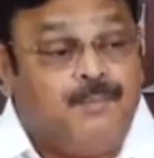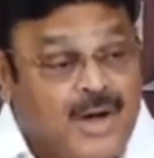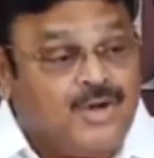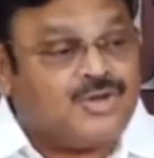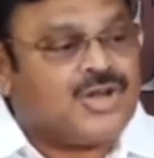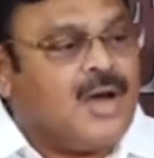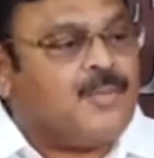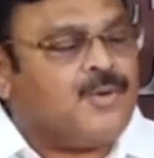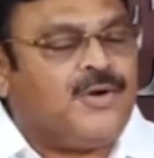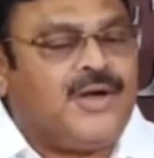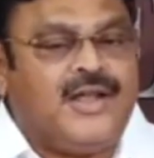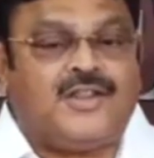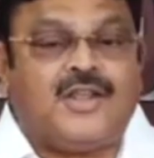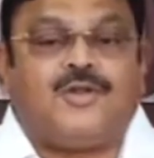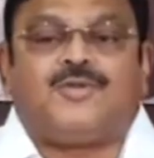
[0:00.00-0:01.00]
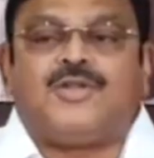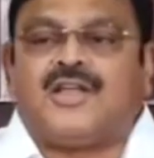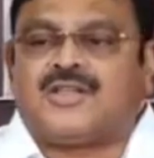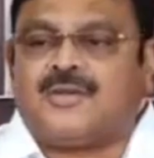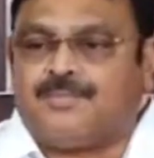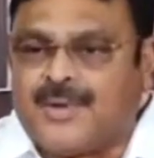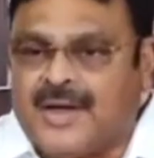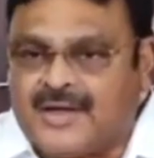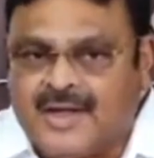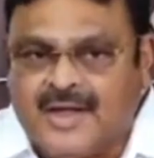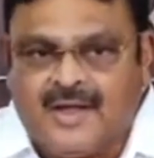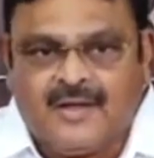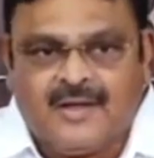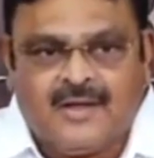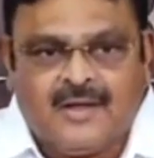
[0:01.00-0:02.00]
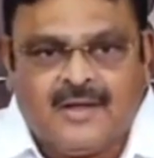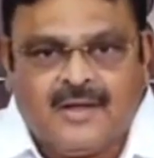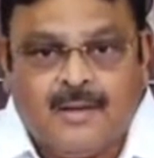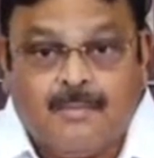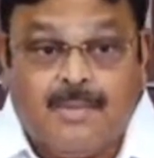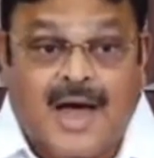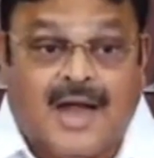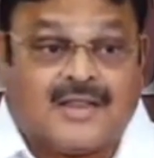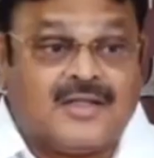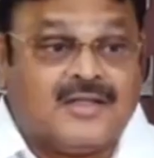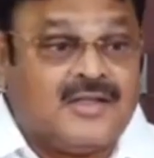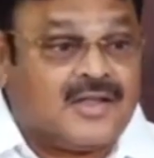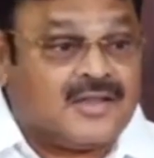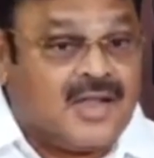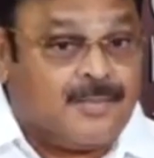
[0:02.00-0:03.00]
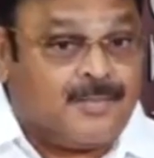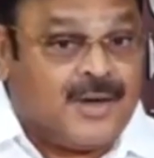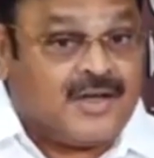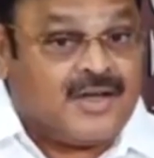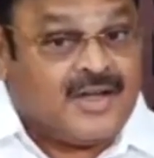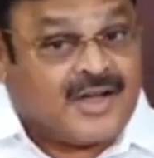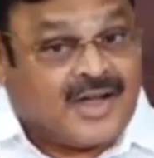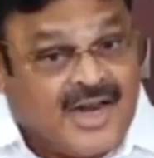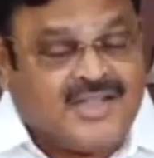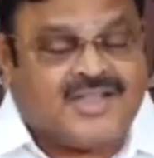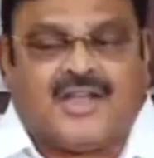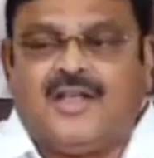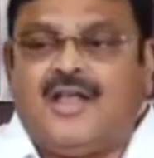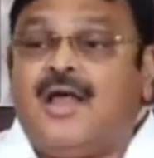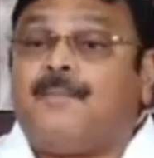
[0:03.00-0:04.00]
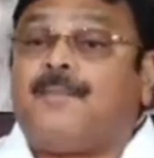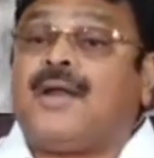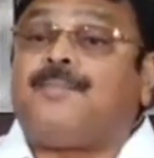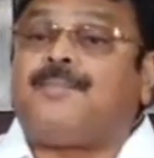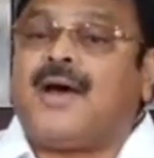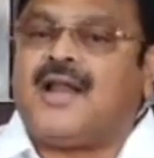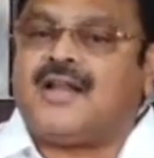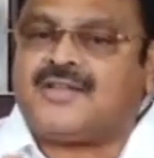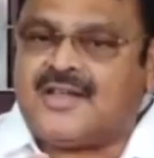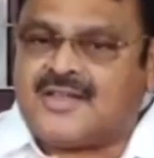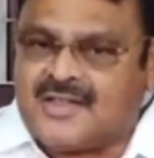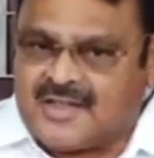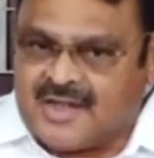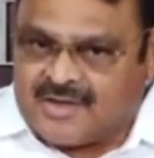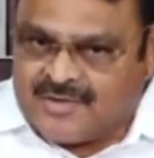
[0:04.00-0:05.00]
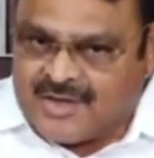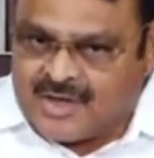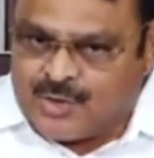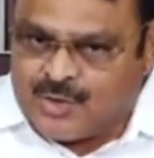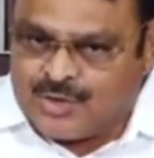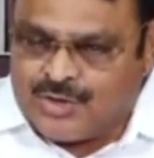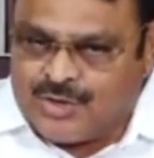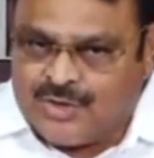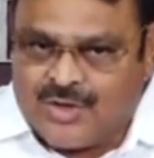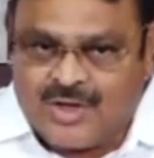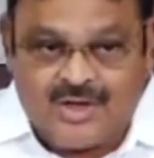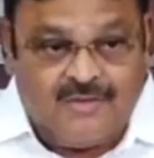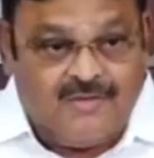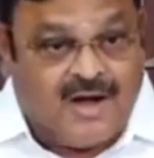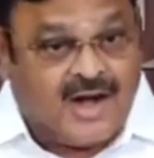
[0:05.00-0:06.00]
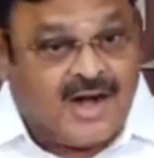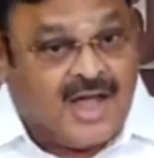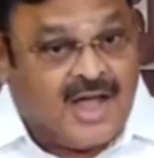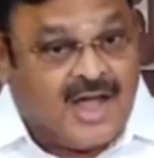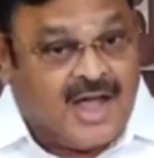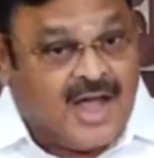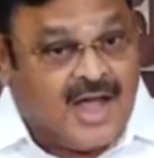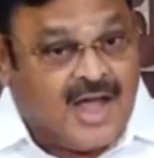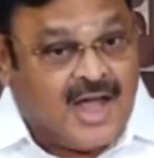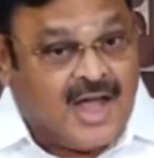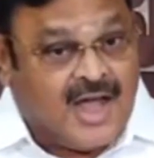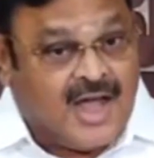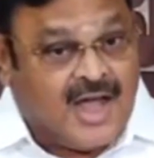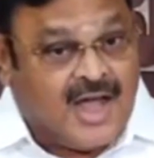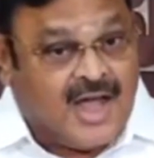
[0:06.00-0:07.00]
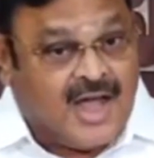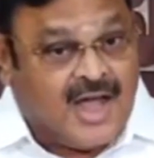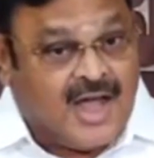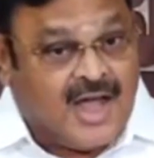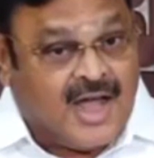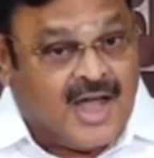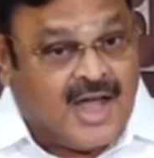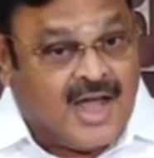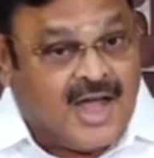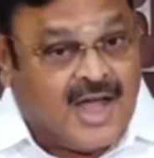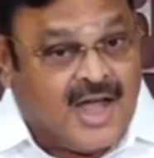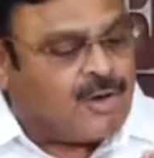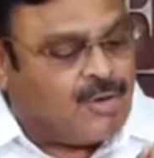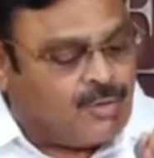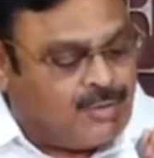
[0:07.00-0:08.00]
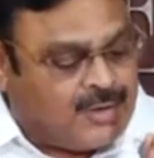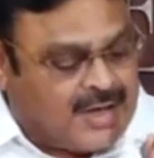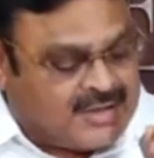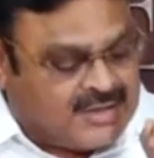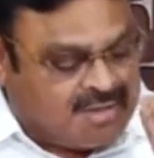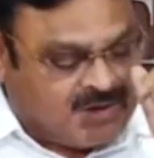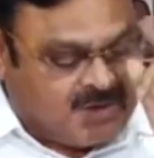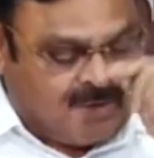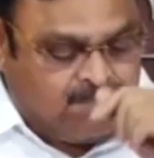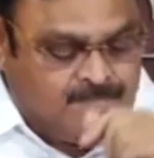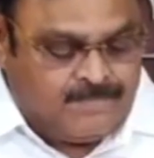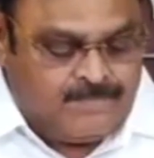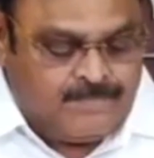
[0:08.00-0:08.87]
బెల్ట్ షాపులు ఉండే తెలుగుదేశం పార్టీ భారతీయ జనతా పార్టీ కలిసి పరిపాలన చేసేటటువంటి రోజుల్లో ఇవాళ ఒక్క బెల్ట్ షాపు లేకోకుండా చేశాం